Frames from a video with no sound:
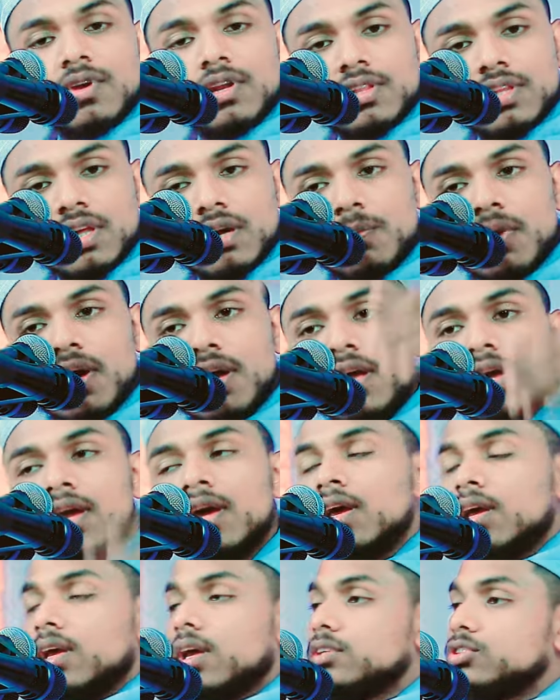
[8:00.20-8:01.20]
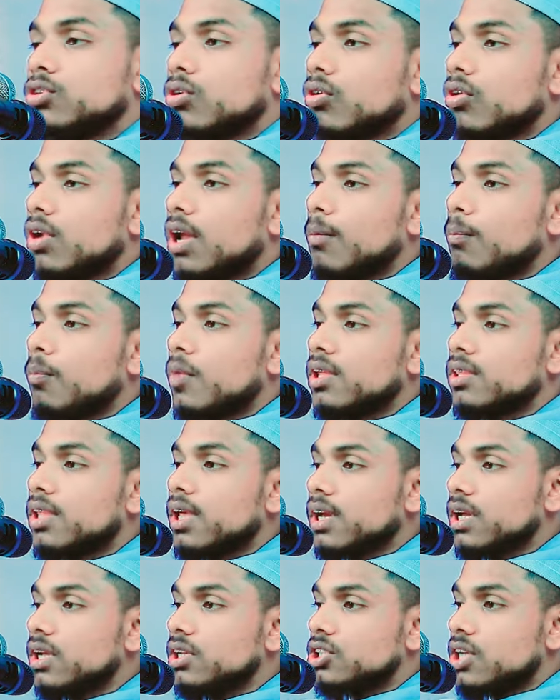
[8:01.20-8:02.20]
ফিরতে পারে এজন্য আমরা
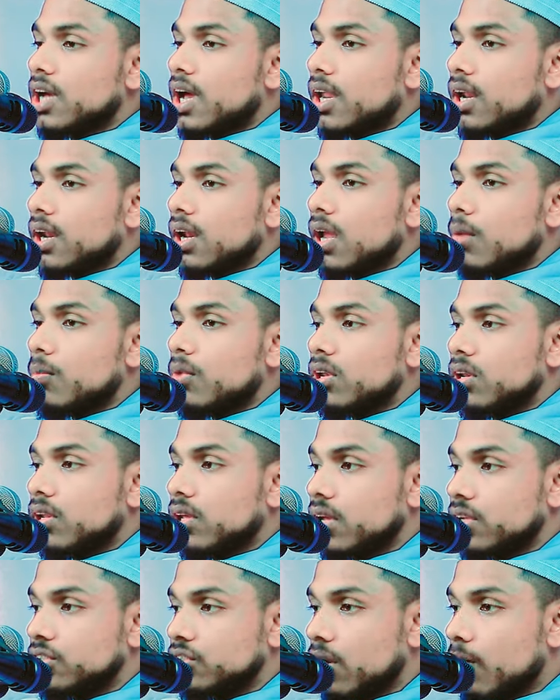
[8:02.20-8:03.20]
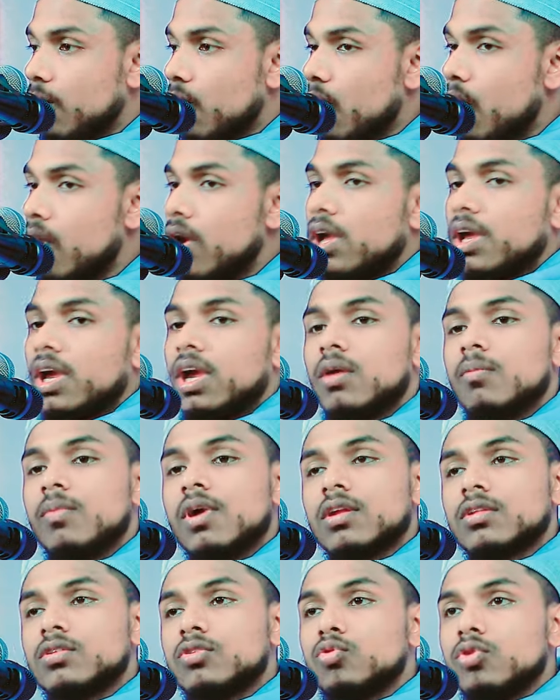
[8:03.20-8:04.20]
তাকে জাহান্নামে নিয়ে যাব
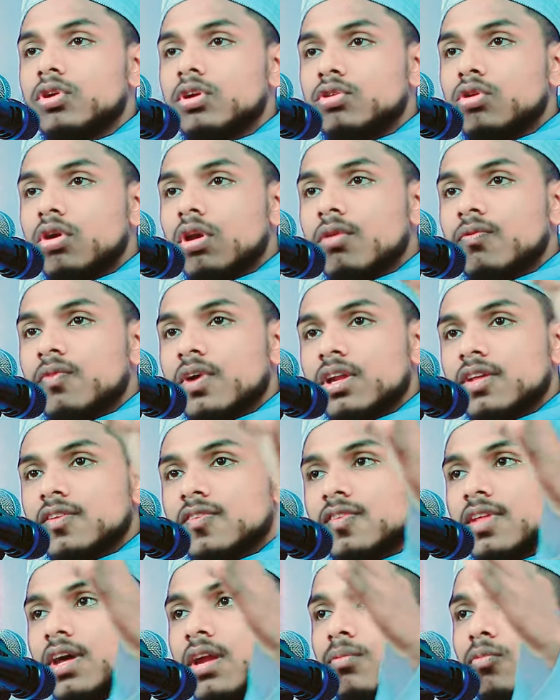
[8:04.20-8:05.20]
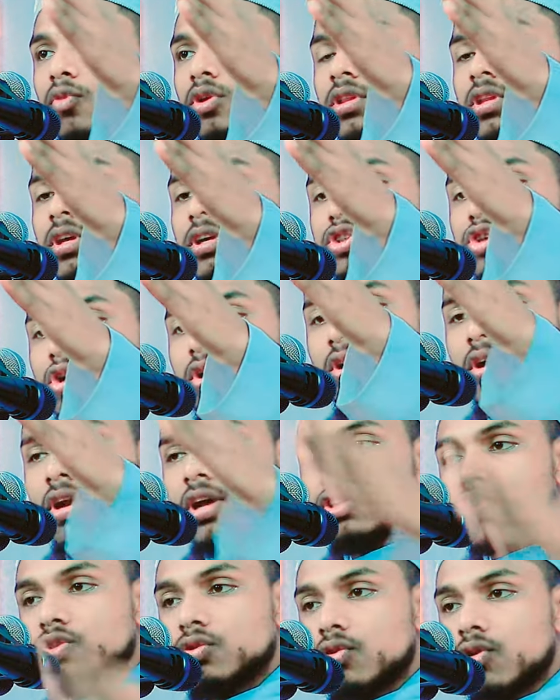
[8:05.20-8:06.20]
এইবার দুই দল ফেরেস্তার মধ্যে
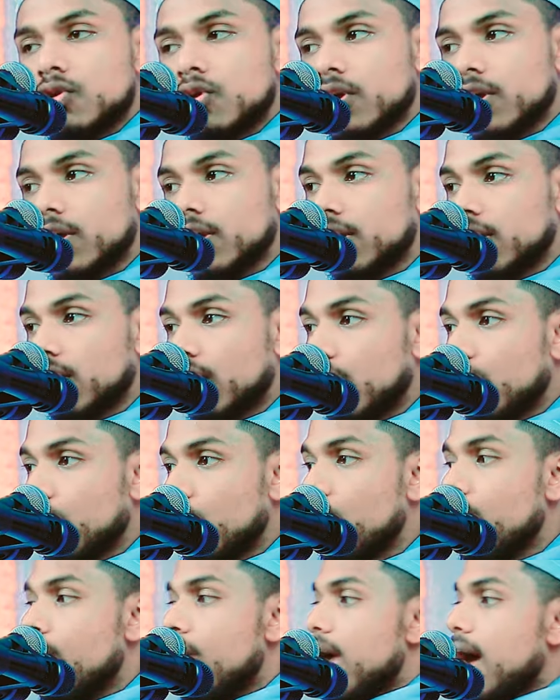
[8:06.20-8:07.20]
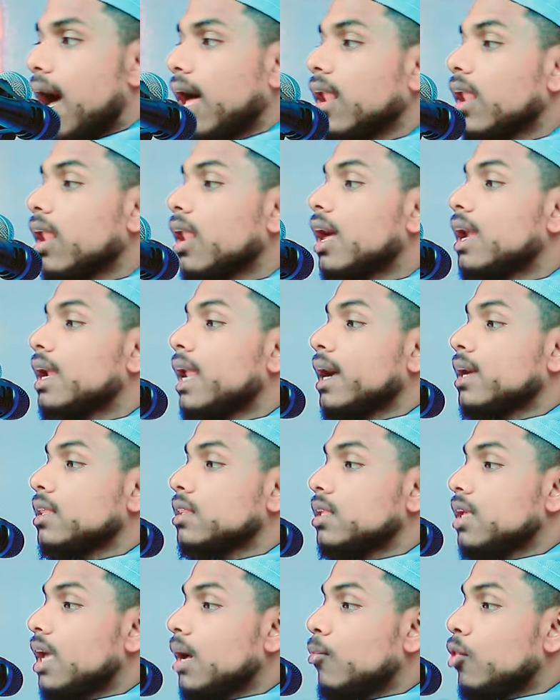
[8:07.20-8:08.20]
ঝগড়া শুরু হয়ে গেল আল্লাহ ডাক
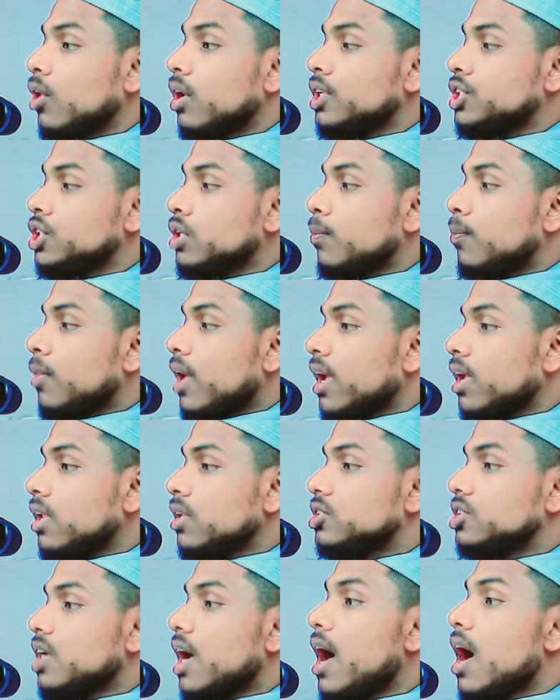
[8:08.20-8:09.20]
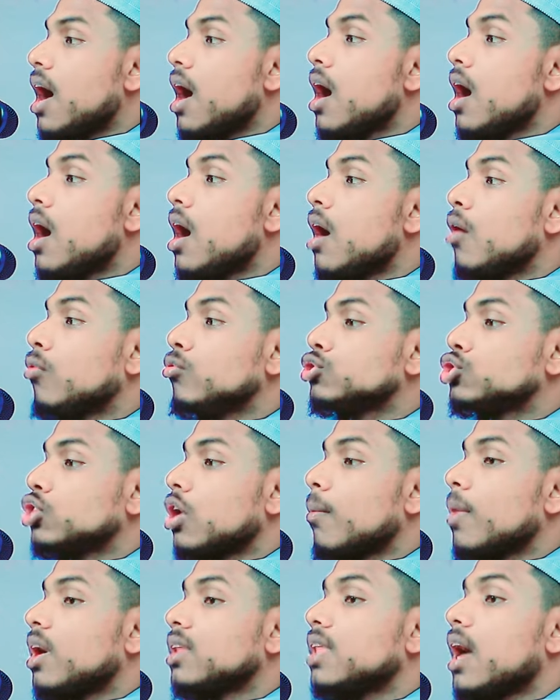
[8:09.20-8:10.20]
দিয়া বলে জিব্রাইল যাও
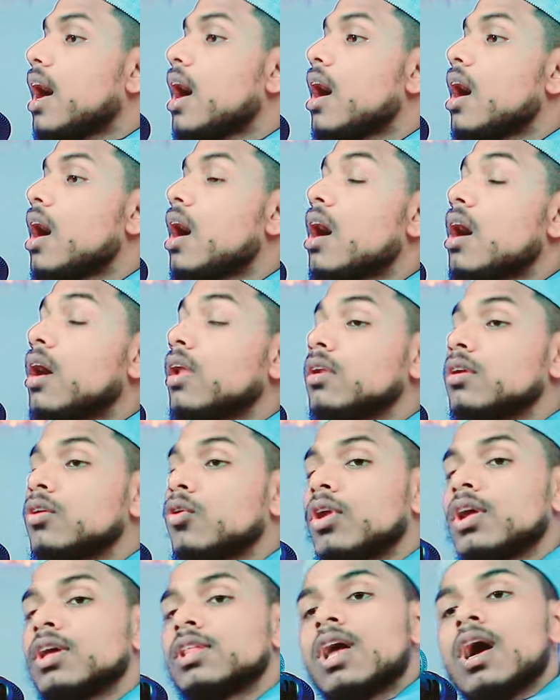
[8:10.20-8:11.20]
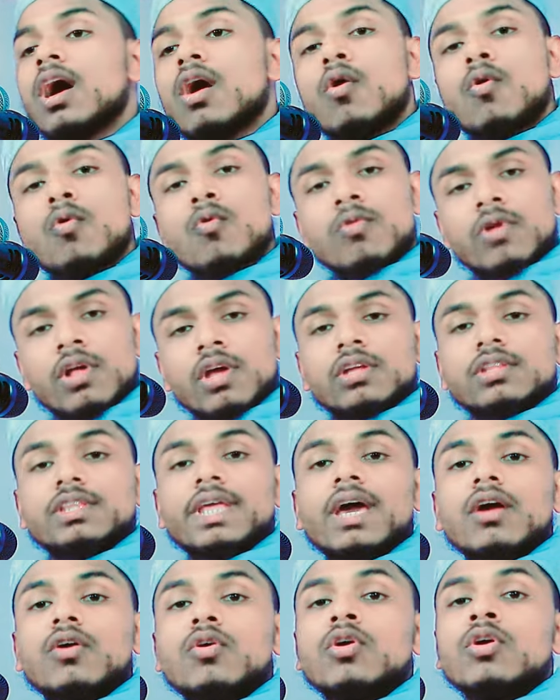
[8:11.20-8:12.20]
সমাধান করে দাও
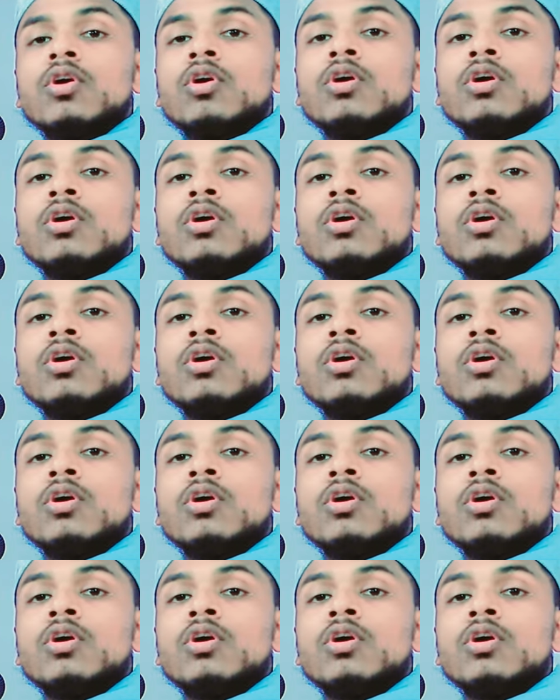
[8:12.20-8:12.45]
দেখো